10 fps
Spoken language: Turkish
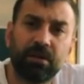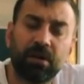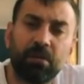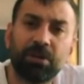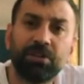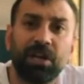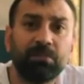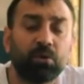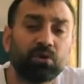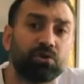Ama
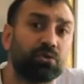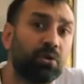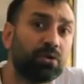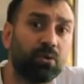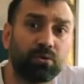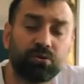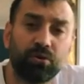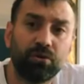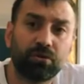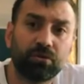diyelim ki o zırtılar doğru
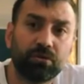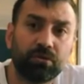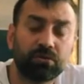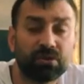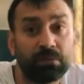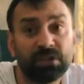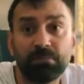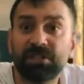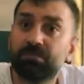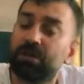söylüyor. O zaman da
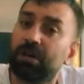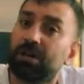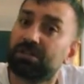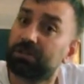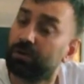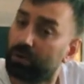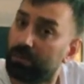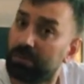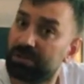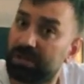bizim de hazırlıklı
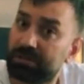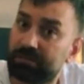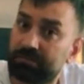olmamız lazım.